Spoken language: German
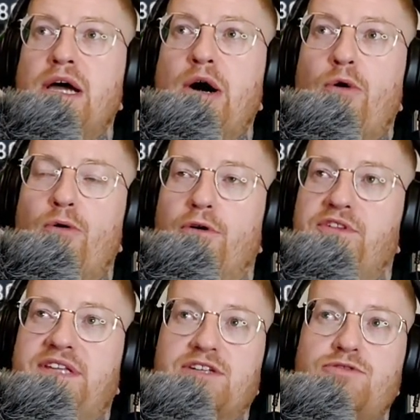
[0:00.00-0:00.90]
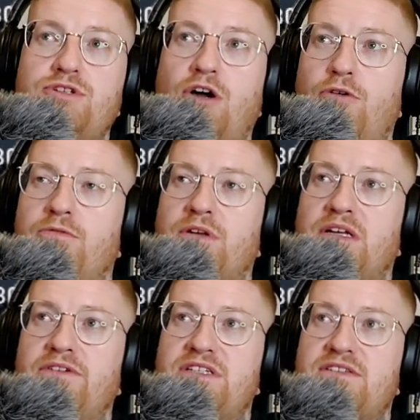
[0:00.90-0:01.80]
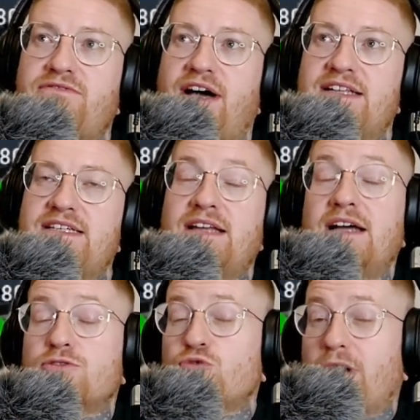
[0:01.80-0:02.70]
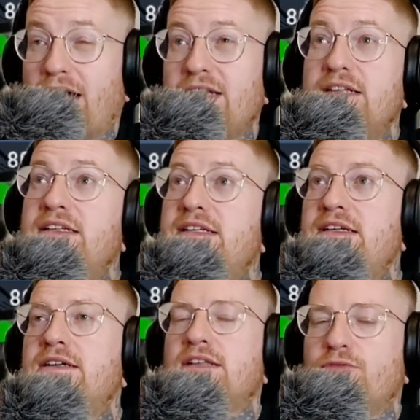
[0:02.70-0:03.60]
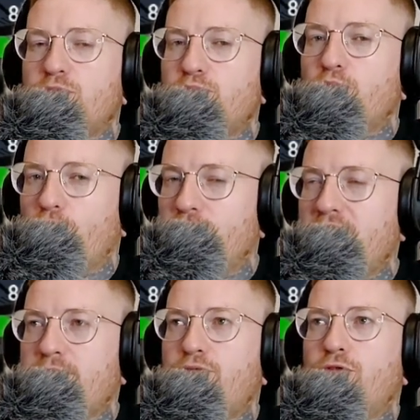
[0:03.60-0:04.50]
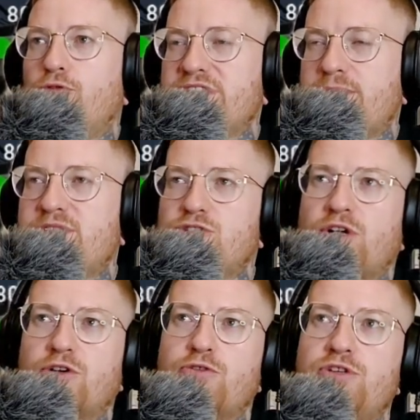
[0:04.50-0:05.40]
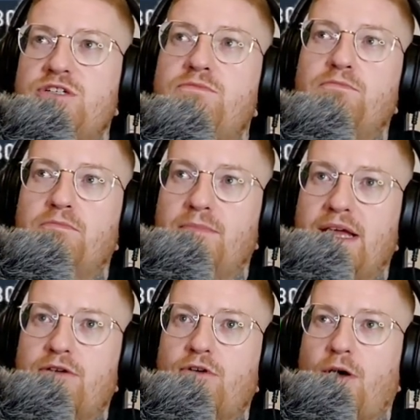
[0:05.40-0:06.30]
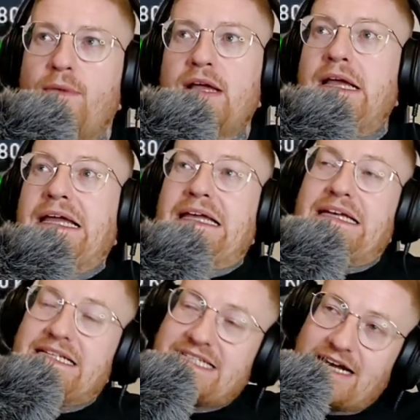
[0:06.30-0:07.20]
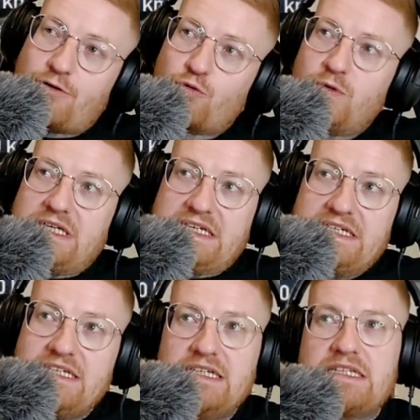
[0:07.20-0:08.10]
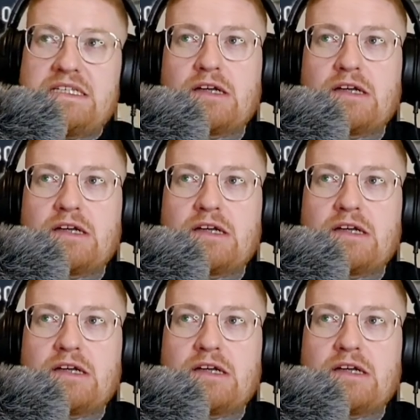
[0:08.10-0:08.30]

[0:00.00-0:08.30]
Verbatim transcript: und natürlich auch ein gewisses Fazit. Also nur eine Linie, da wird 100 Pro, das haben sie ja schon angekündigt, mehr kommen. In Sachen Release